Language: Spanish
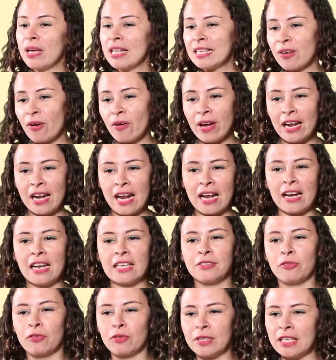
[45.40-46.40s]
Puedes congelar
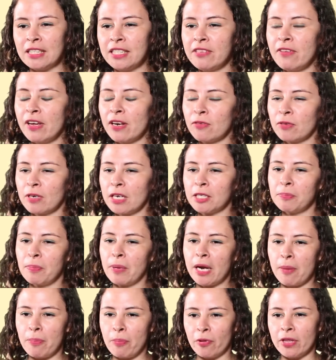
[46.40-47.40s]
las frutas y verduras
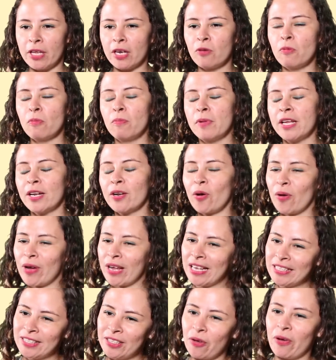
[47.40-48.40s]
para poder cumplir
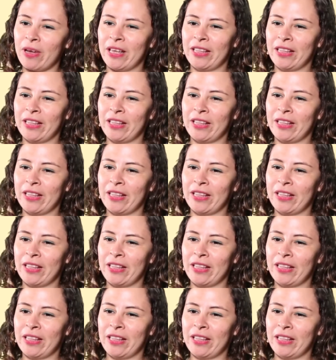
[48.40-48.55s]
con este